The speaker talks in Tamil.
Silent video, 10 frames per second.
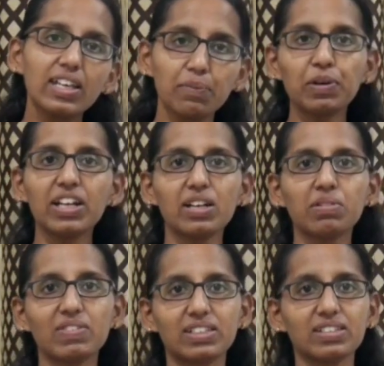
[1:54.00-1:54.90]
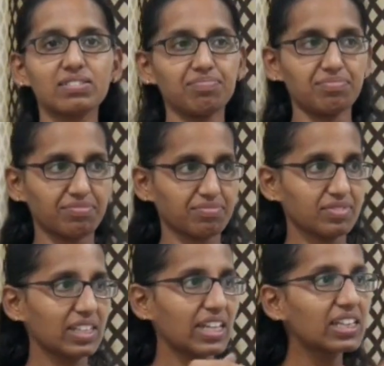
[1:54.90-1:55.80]
எப்படி நம்ம வந்து
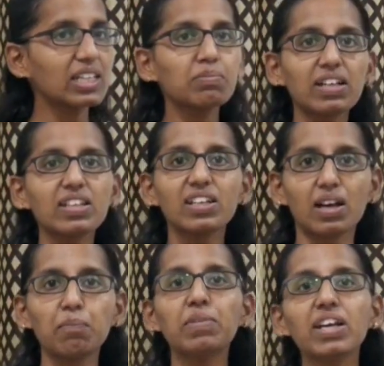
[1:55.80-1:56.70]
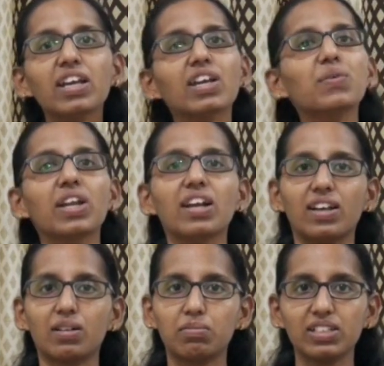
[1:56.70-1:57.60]
இந்த மாதிரி நம்ம எங்கேயும்
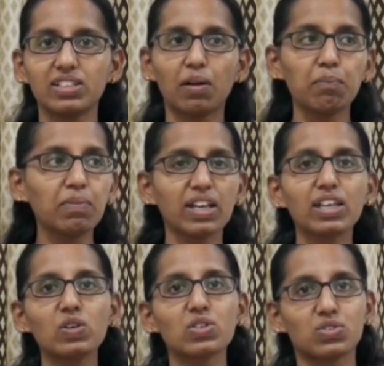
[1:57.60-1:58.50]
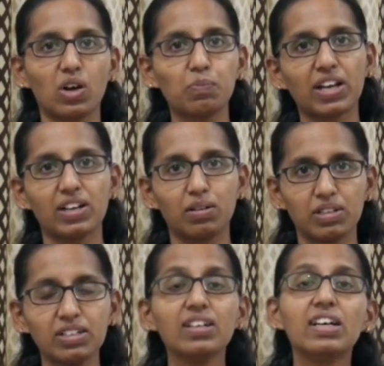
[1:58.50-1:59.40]
நின்றாம நம்ம எங்கேயும் ஸ்டாப் ஆயிராம
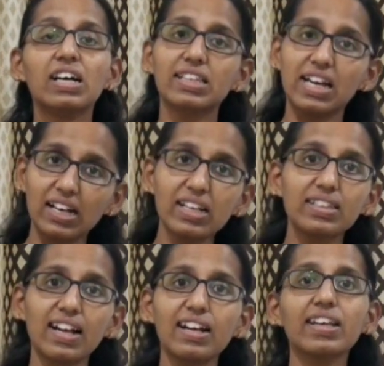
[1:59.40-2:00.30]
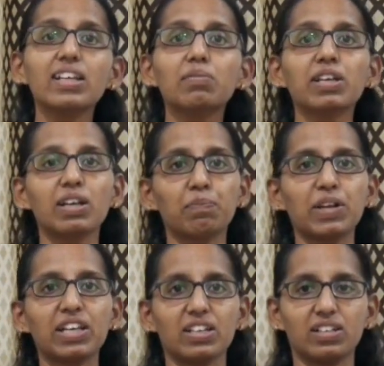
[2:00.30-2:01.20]
தன்னை தானே நம்ம
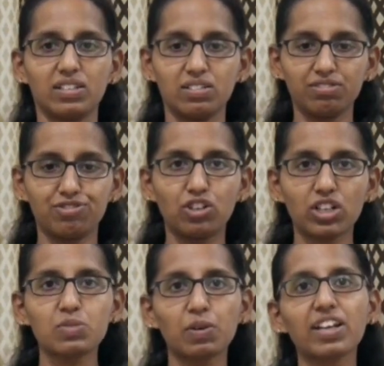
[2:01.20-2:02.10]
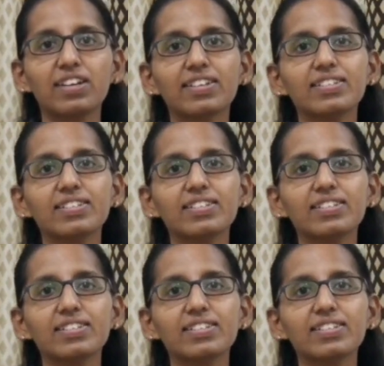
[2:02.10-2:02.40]
எப்படி ஃபோக்கஸ் பண்ணிட்டு